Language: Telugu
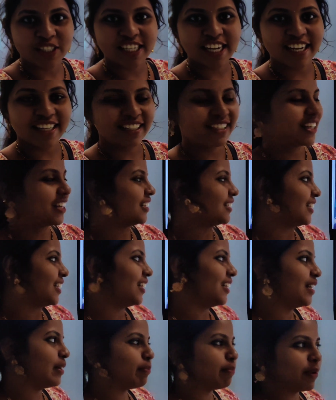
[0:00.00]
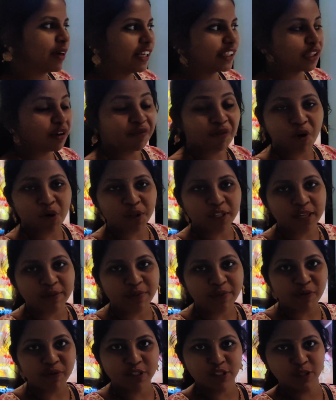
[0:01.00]
వచ్చాను కదా ఇప్పుడైతే ఫోర్
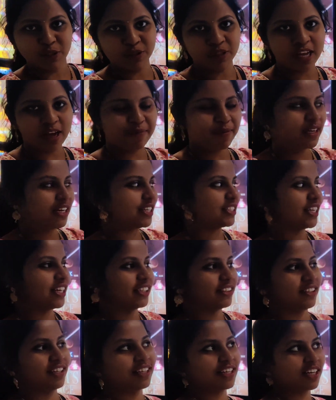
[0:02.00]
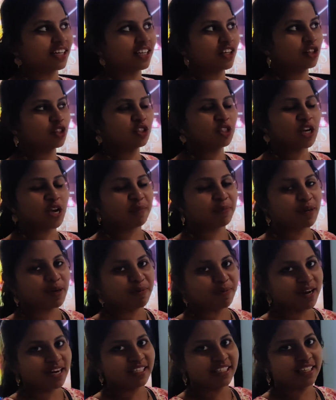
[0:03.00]
డీ మూవీ చూద్దామనేసి అయితే ఇక్కడికి వచ్చాను
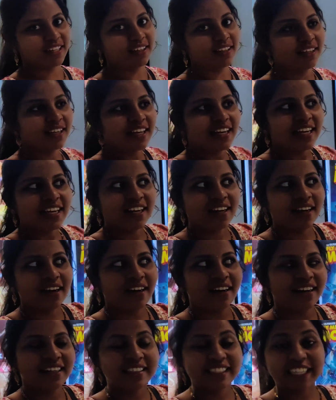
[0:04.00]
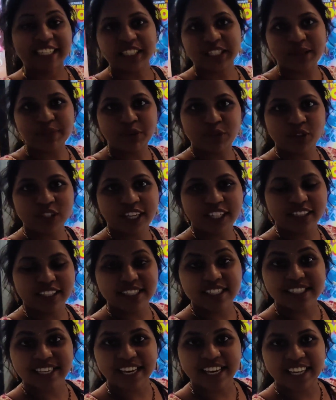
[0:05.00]
అనమాట దీనికి
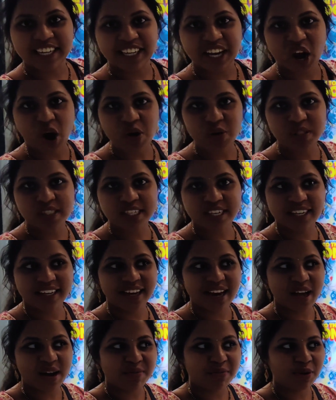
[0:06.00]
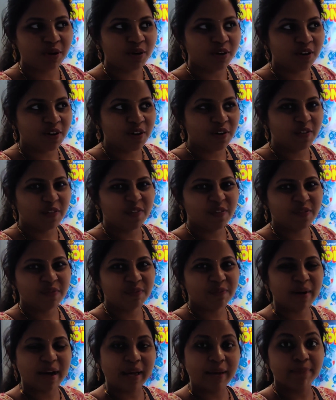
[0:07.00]
ముందైతే మోసుకెళ్ళాను
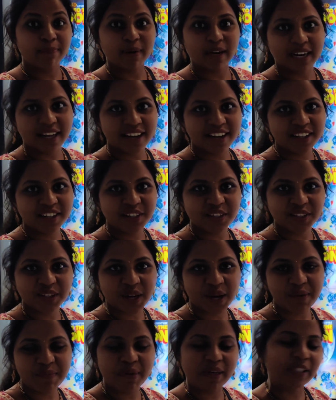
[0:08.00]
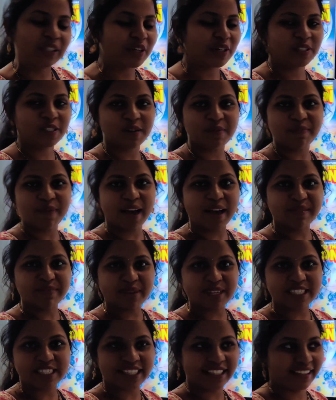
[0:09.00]
భయపడాలనుకున్నా బట్ కొంచెం
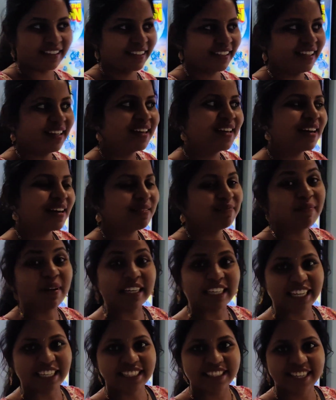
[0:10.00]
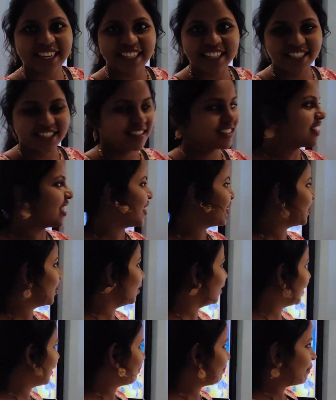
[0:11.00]
భయం వేసింది బట్ ఎంజాయ్
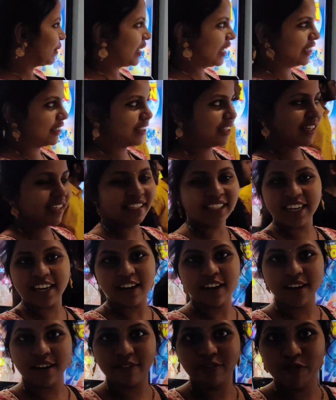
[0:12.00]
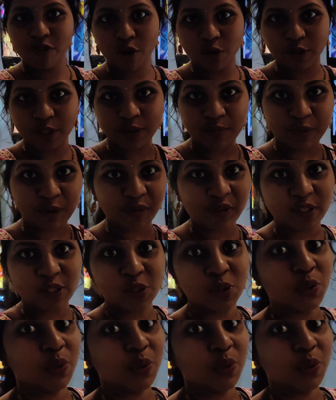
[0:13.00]
చేస్తాను అయితే ఇంకా పోటీ మూవీ